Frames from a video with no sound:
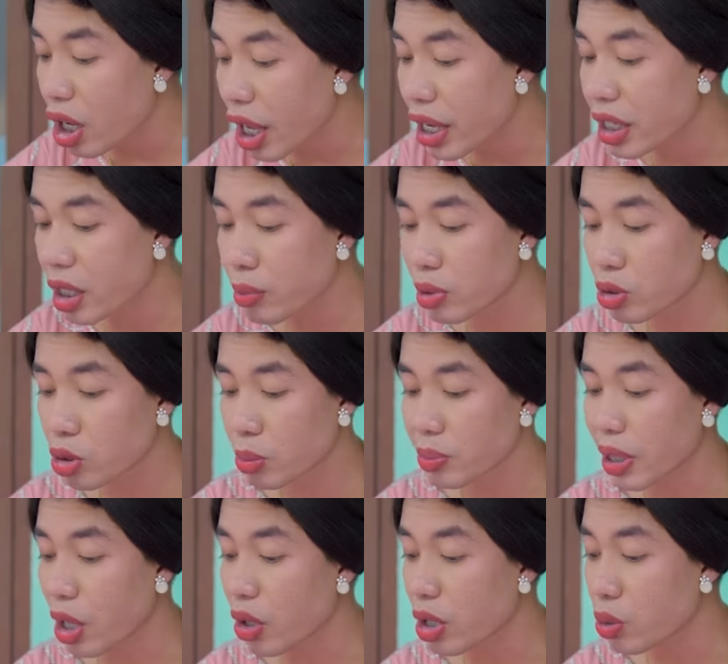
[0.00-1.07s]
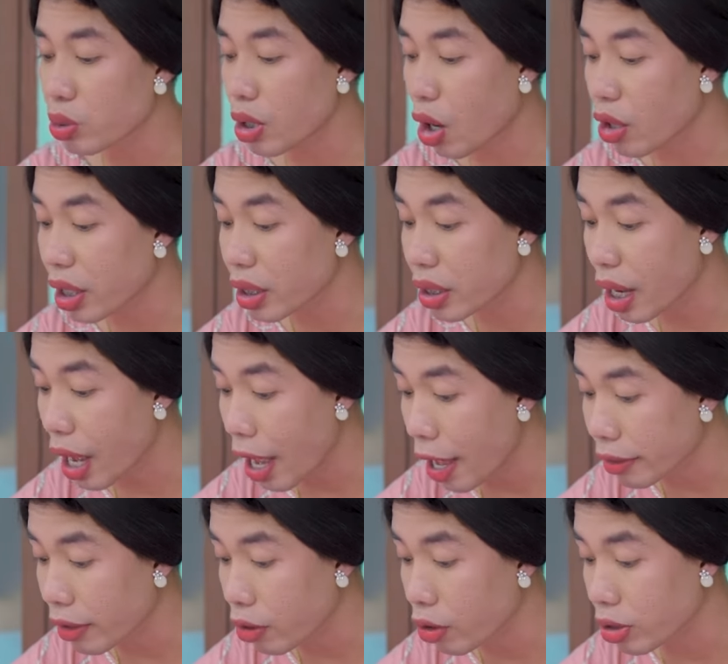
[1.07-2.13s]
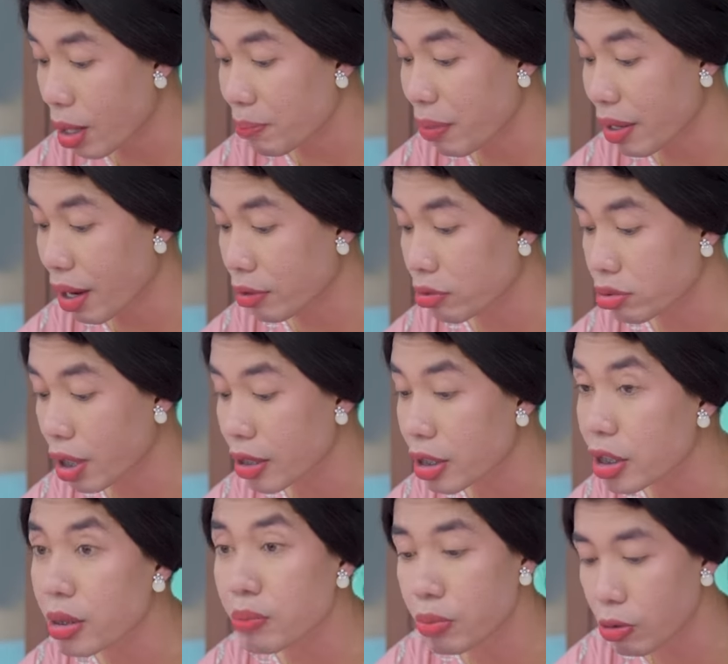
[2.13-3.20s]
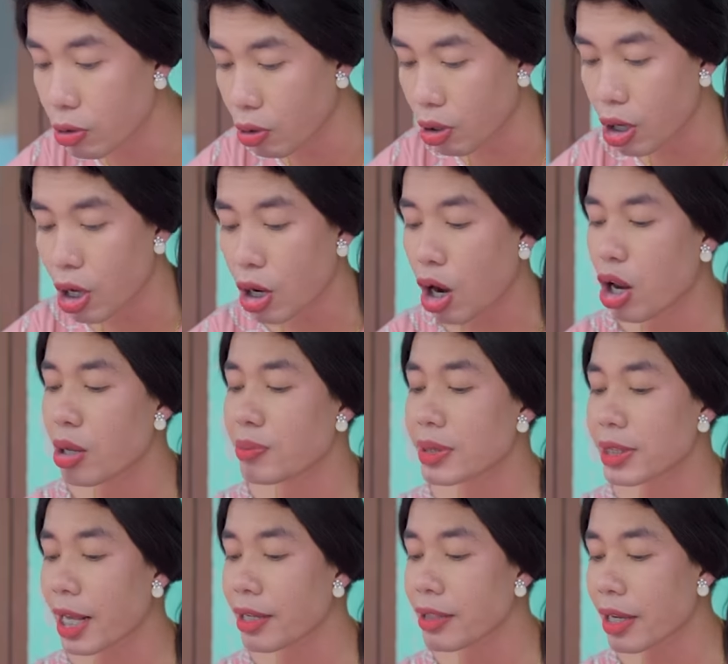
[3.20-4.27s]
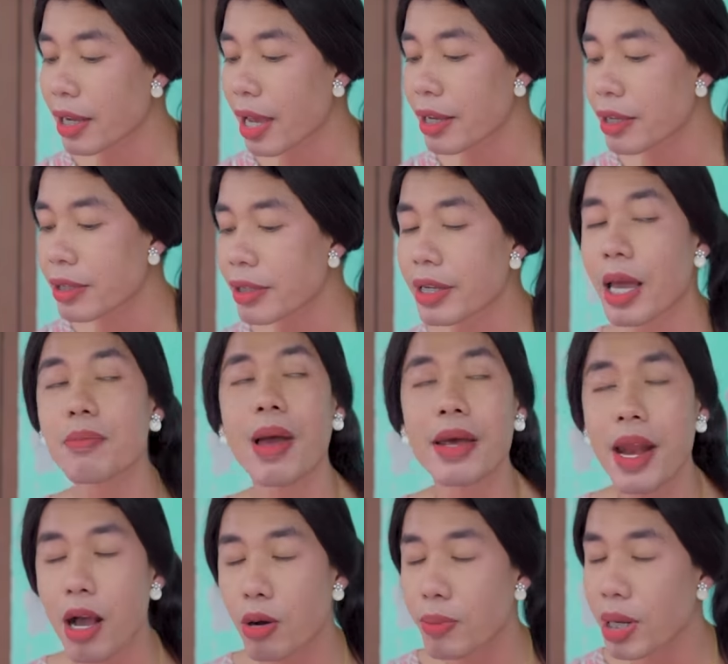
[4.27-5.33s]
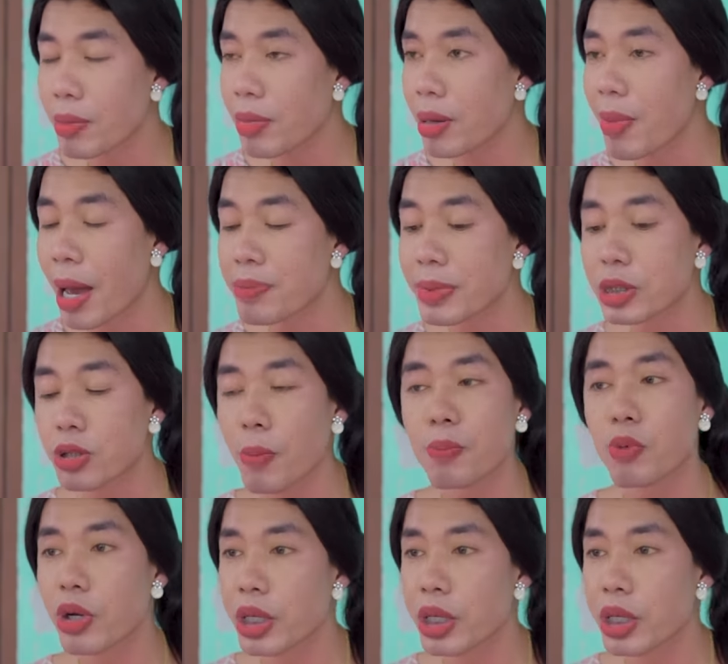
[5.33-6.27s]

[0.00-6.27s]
tengoklah ini, Sum. Tengok ini utang orang ini. Ha, tengok sampai ratusan ribu loh. Kalau misalnya kayak gini, kayak mana aku beli-beli bahan mie misopku